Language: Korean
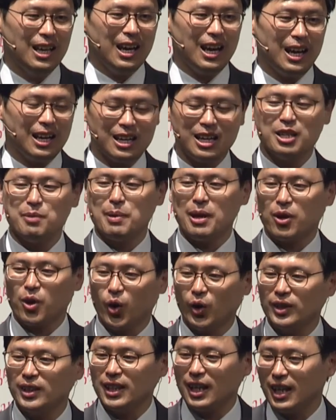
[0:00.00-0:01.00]
하나님의
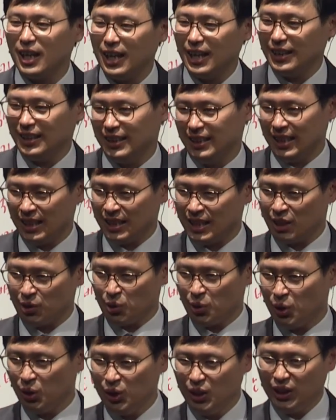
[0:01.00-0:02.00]
건강한
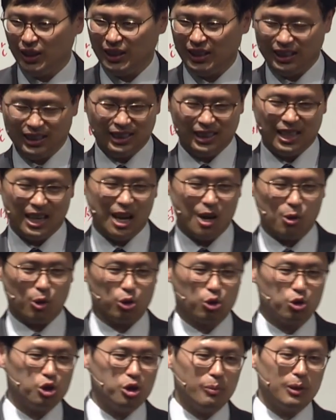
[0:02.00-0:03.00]
나라로 일을 하고
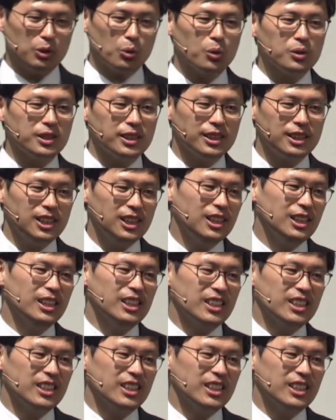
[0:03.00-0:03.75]
주님의 통치를